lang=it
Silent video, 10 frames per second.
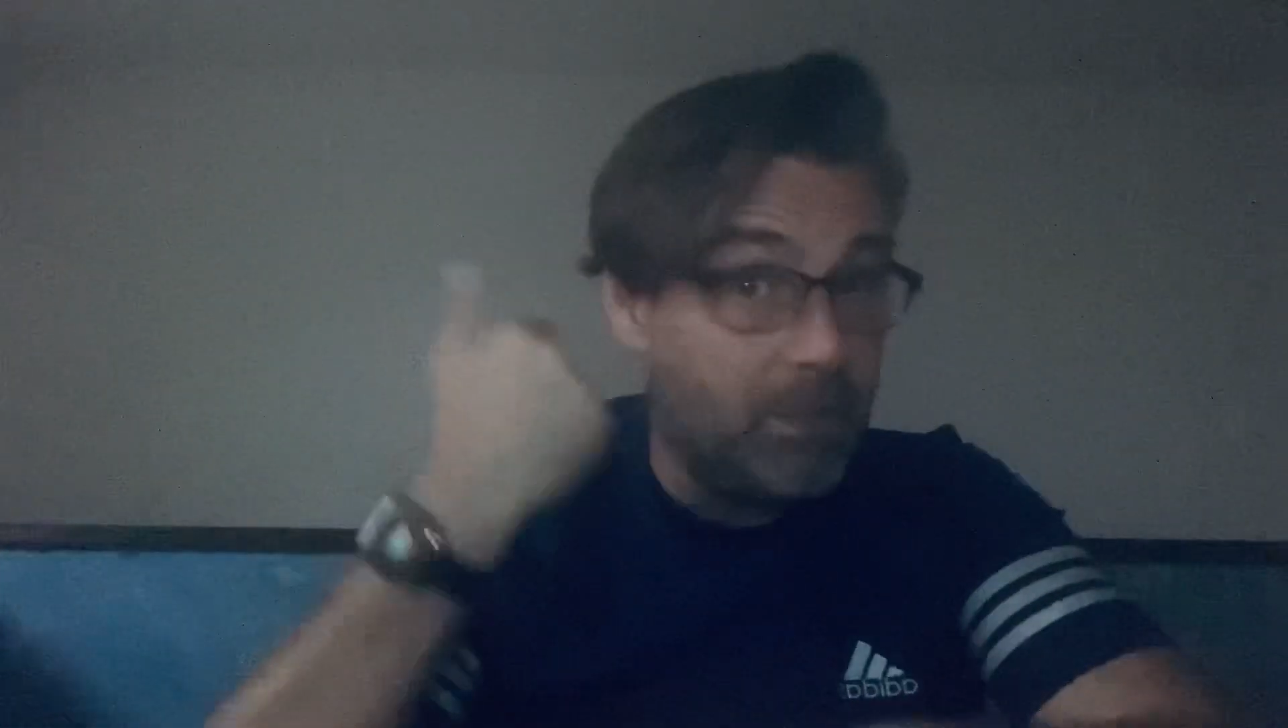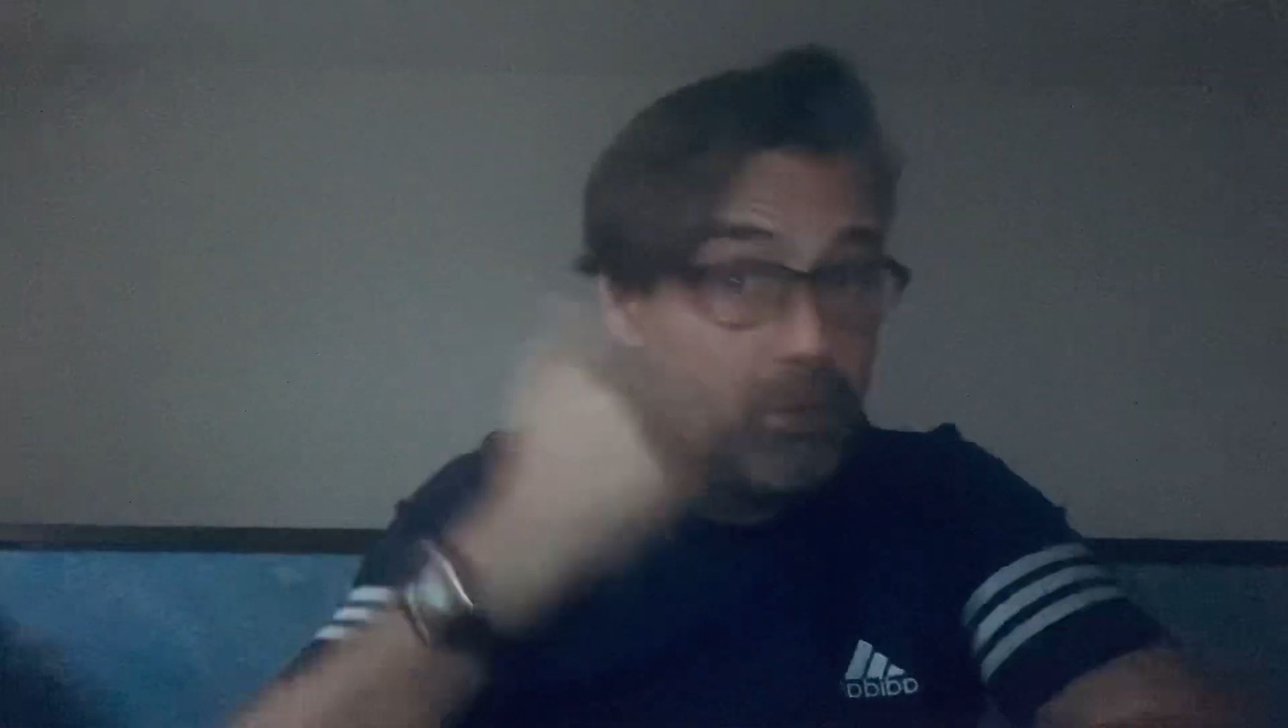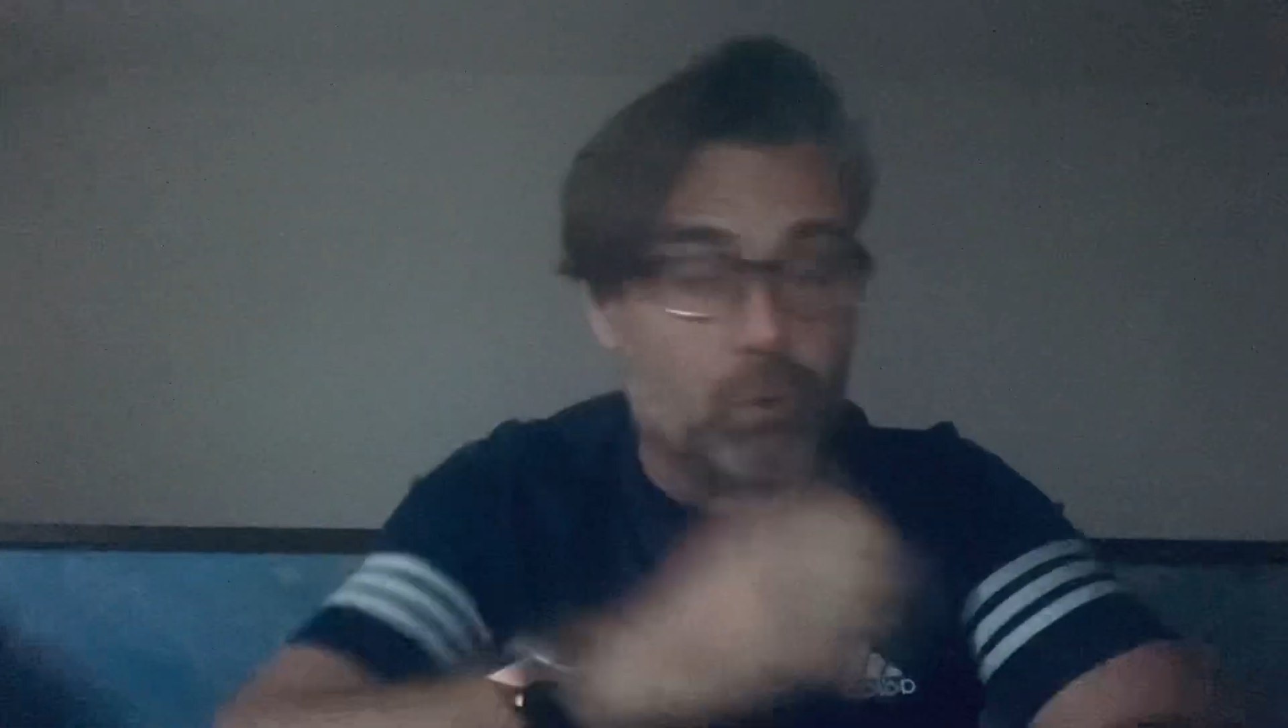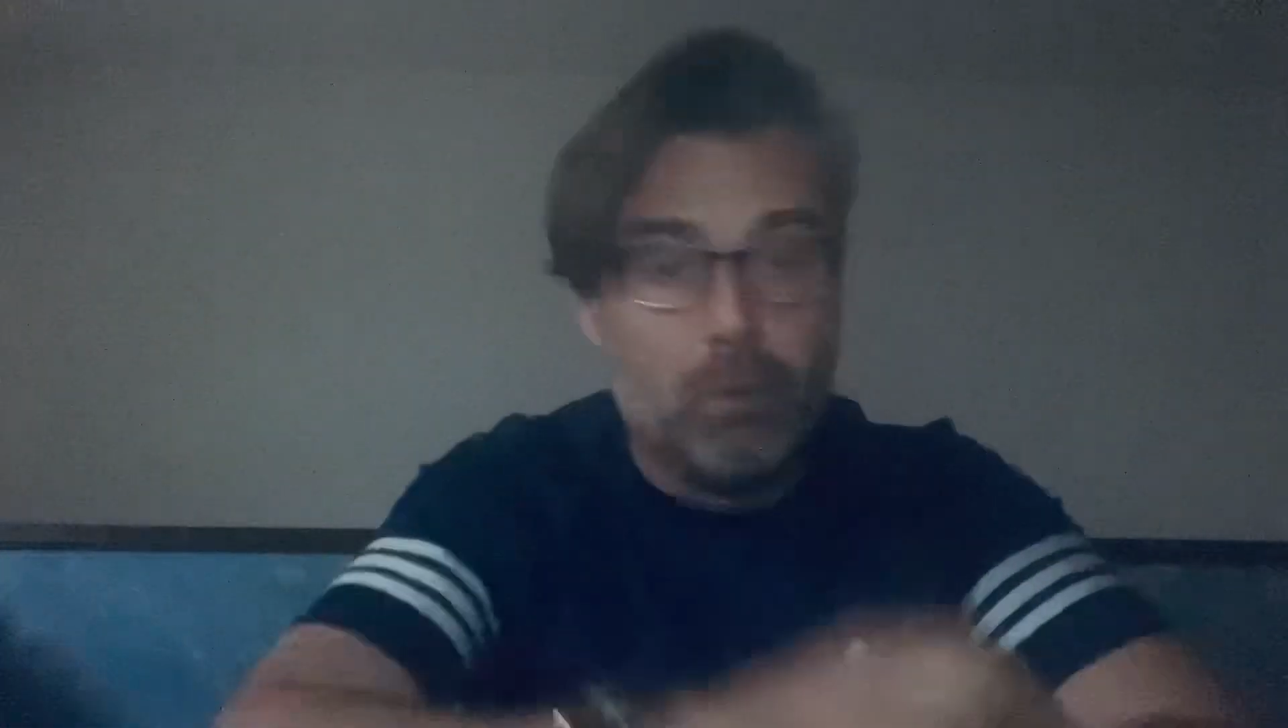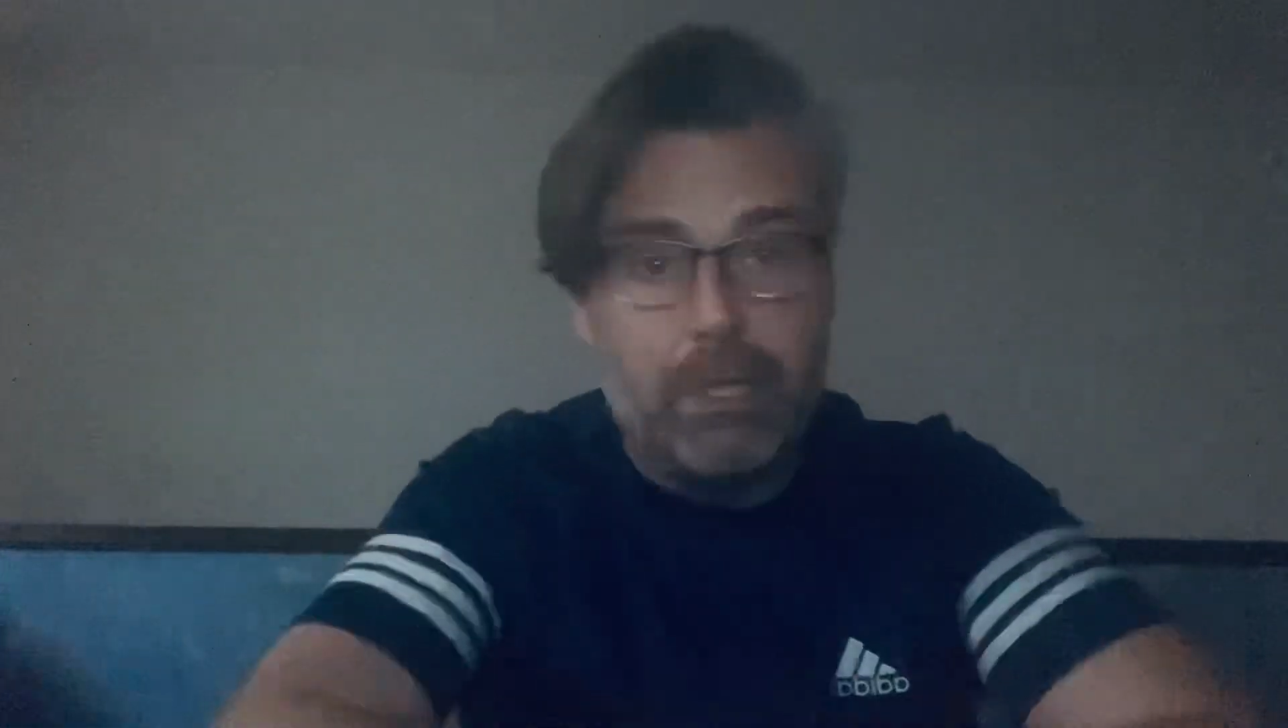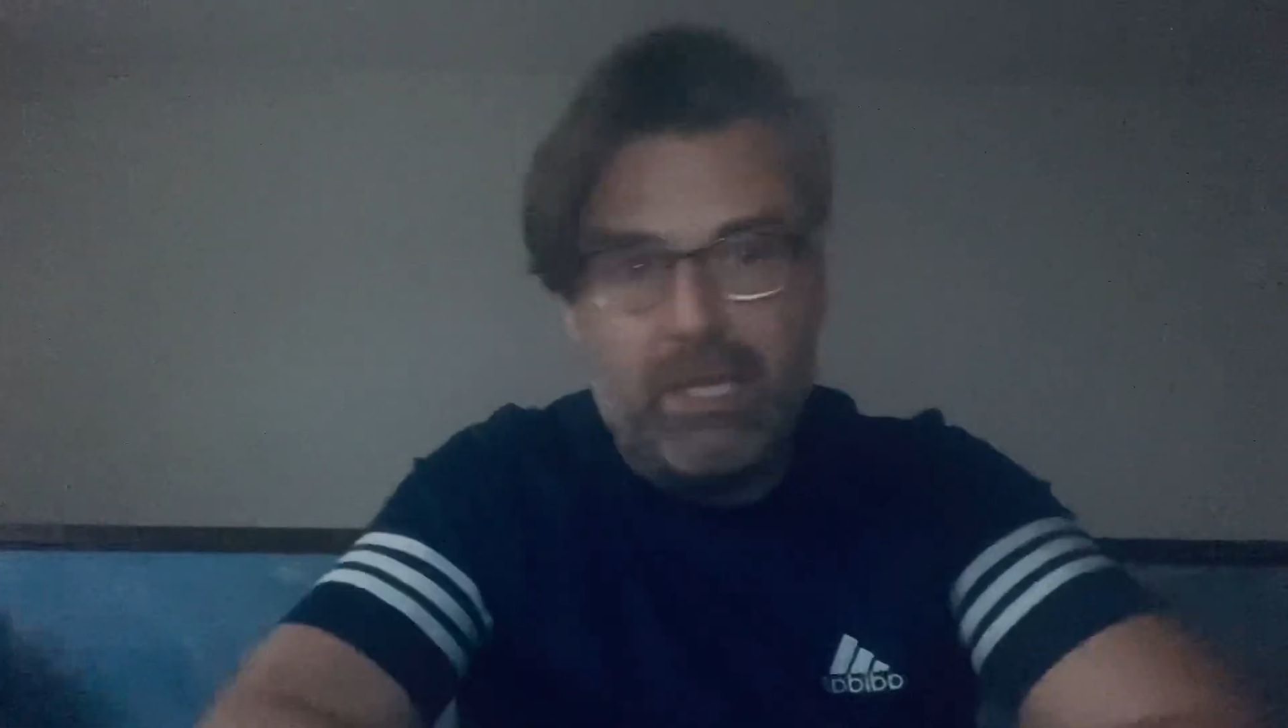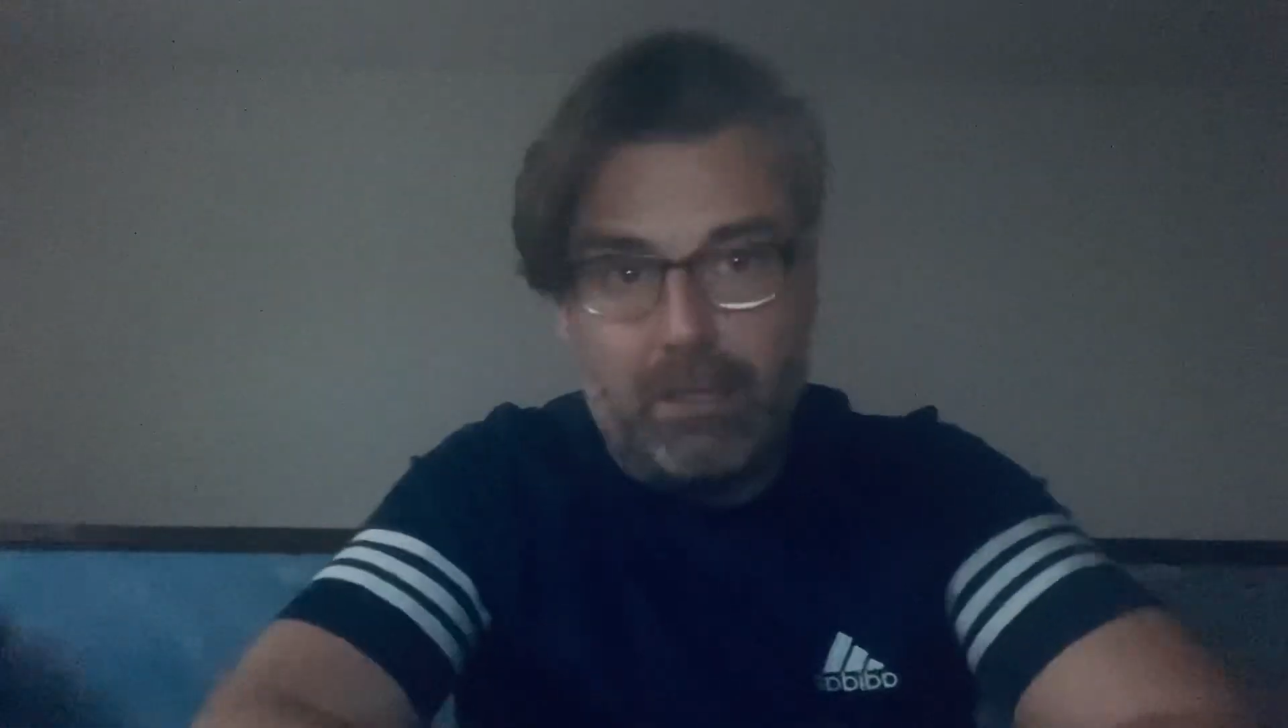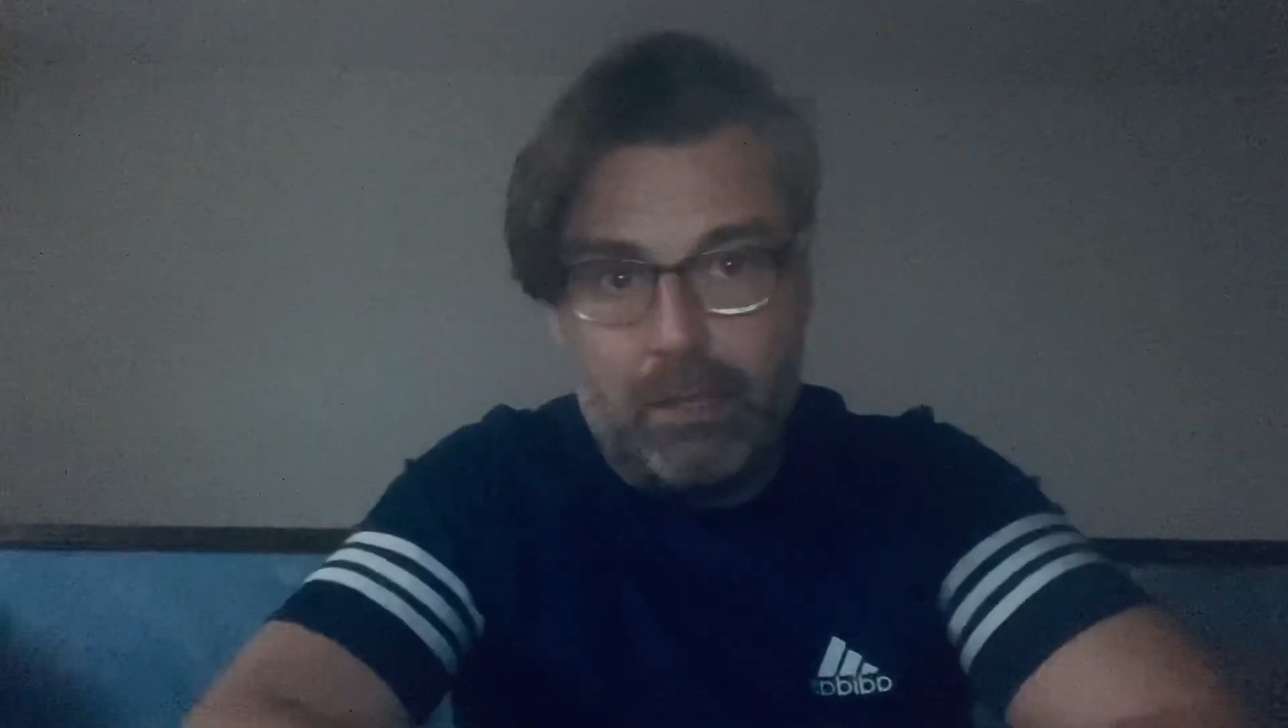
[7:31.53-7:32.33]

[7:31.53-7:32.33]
in cui